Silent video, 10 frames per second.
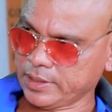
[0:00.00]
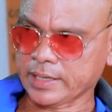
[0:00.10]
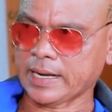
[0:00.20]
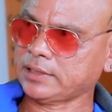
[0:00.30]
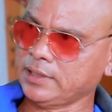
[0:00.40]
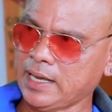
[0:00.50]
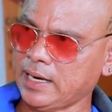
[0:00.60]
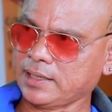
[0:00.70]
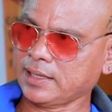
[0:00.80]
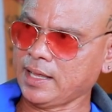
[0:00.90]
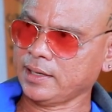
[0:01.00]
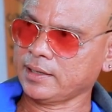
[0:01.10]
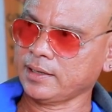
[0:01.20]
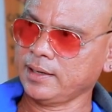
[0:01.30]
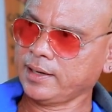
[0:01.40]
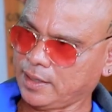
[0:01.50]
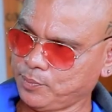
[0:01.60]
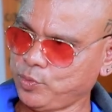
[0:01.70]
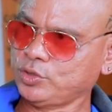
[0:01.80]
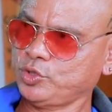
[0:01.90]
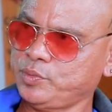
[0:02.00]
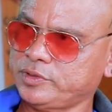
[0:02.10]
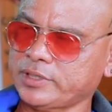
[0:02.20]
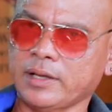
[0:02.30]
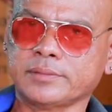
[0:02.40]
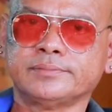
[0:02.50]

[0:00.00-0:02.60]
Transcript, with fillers: దీనికి అర్థం కాలేదు కదా ఇట్లా బూట్ చూపించా